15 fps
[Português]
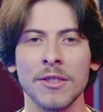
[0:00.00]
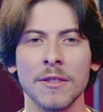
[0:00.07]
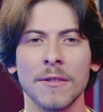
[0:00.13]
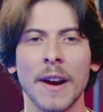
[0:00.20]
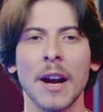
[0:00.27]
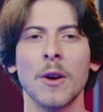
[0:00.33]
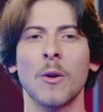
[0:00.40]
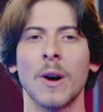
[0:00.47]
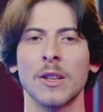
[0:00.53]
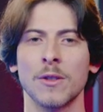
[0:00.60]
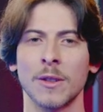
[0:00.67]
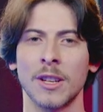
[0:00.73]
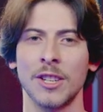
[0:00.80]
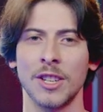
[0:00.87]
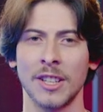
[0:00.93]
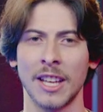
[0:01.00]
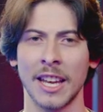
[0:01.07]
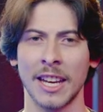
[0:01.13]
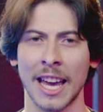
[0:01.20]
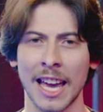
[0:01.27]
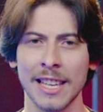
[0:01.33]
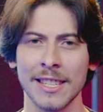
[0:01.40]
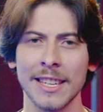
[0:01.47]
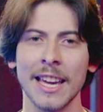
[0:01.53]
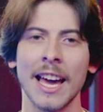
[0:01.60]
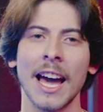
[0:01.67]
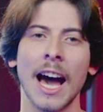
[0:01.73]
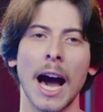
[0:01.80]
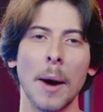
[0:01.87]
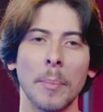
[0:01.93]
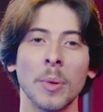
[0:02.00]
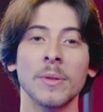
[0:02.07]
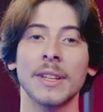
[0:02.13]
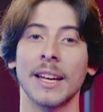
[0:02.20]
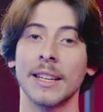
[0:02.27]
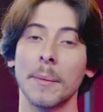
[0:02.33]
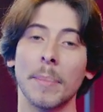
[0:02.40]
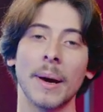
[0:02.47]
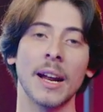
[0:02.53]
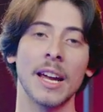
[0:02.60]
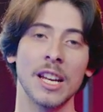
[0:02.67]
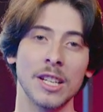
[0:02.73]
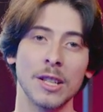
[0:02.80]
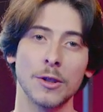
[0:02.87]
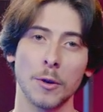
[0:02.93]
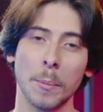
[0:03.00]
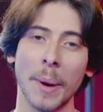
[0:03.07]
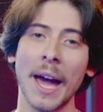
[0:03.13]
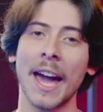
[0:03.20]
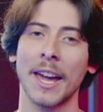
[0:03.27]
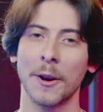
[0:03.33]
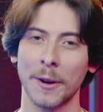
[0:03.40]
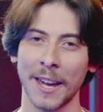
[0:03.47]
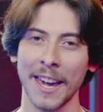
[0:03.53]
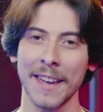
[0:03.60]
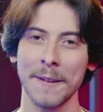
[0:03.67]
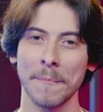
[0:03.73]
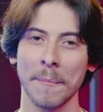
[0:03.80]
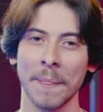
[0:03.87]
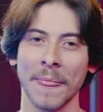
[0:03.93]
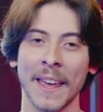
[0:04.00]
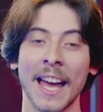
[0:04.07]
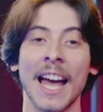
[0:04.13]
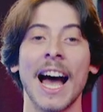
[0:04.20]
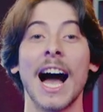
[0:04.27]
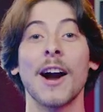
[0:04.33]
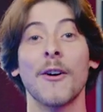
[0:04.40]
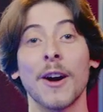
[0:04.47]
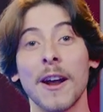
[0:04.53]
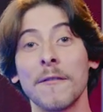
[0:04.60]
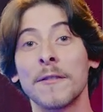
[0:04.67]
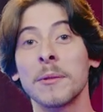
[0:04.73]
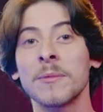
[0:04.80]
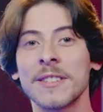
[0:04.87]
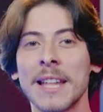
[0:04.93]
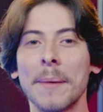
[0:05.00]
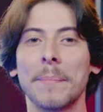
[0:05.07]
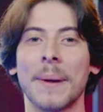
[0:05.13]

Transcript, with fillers: estiver com a zona de DNS apontada para registro BR, ok? Agora vamos na